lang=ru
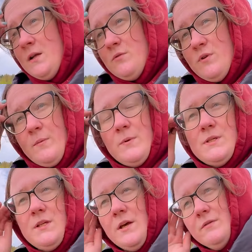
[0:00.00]
Туда
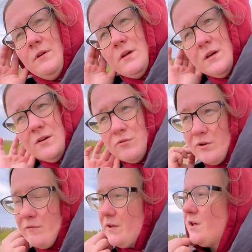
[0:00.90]
поставили
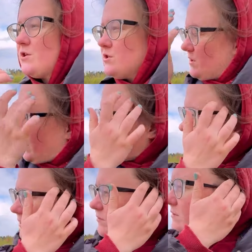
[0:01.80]
руководящий
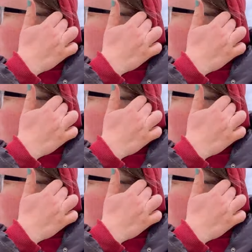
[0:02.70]
состав.